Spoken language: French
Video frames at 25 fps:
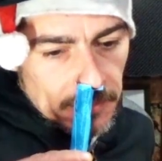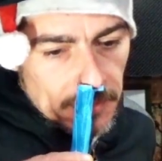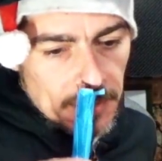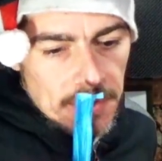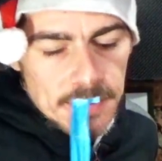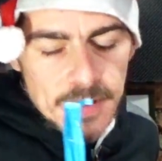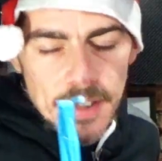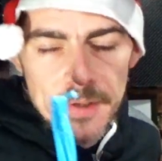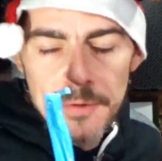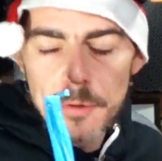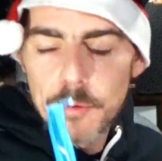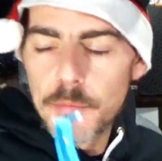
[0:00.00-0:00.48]

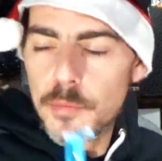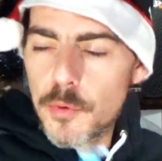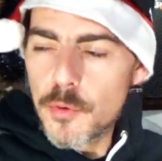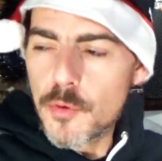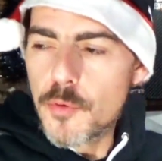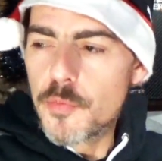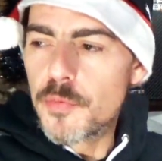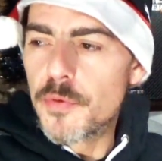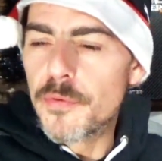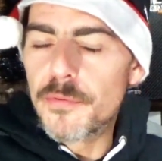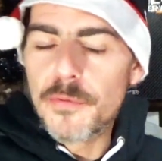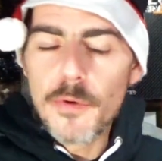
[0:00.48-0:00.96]
ça sent beaucoup
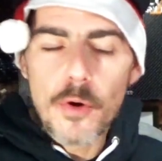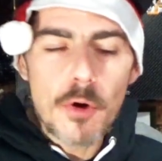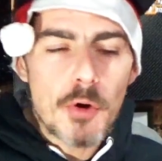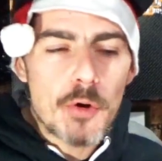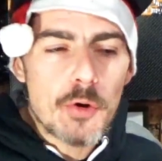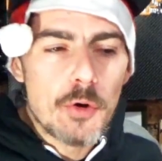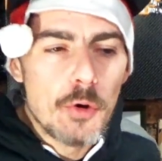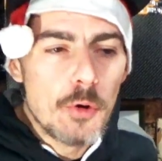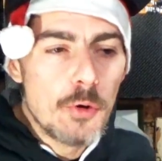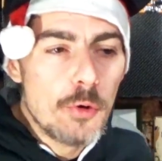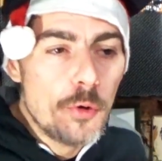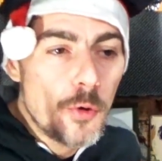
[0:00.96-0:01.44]
plus fort
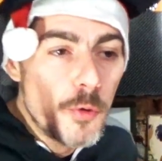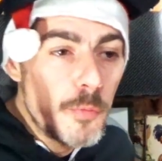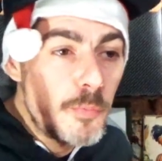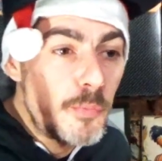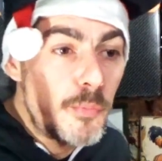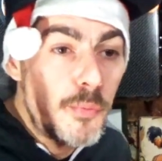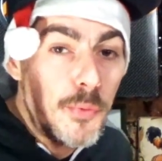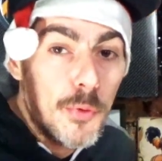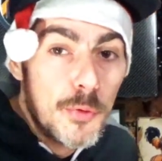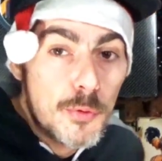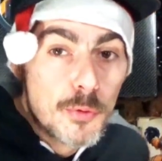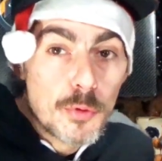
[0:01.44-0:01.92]
que le
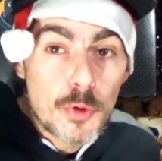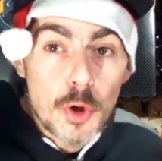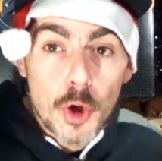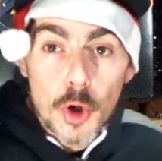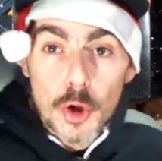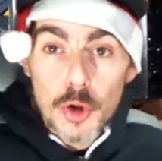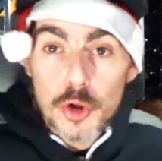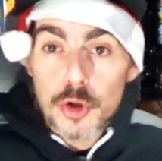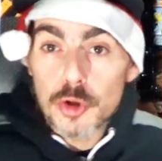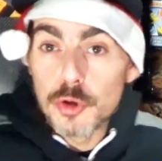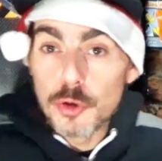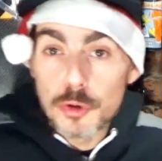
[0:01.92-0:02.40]
Blue
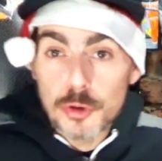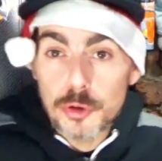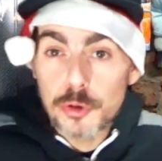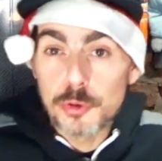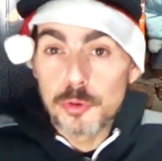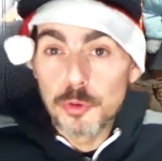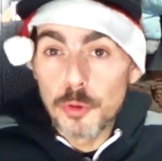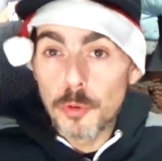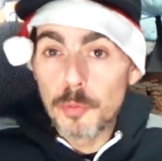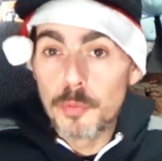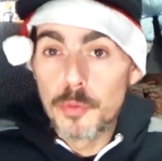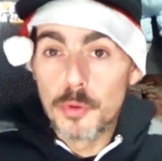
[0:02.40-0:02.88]
Crush, le
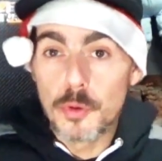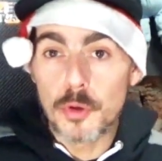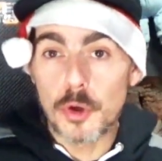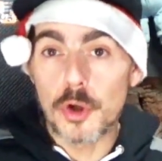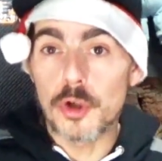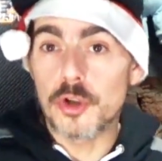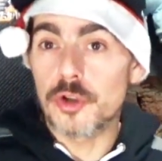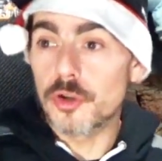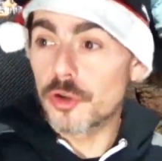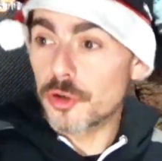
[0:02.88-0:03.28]
sourd Blue Crush.